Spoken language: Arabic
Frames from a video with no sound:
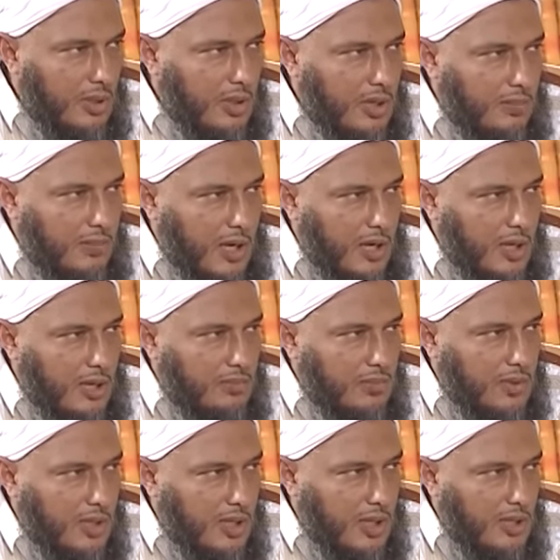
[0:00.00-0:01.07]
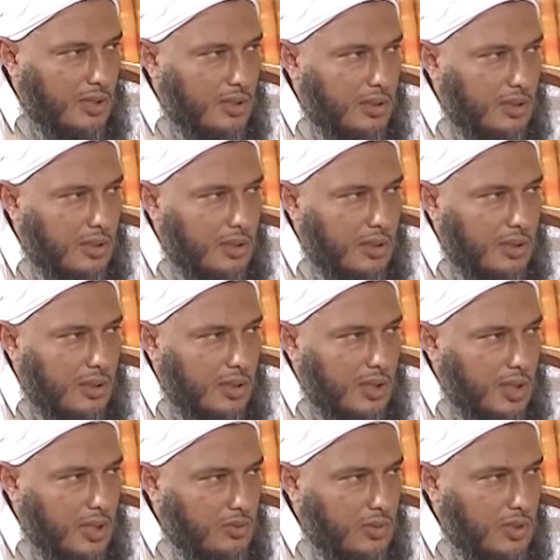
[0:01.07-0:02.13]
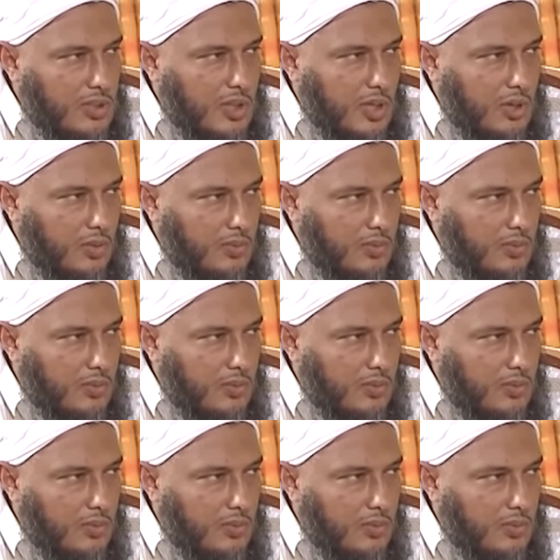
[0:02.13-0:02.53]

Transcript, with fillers: كما قال ابن هلال لنا جلساء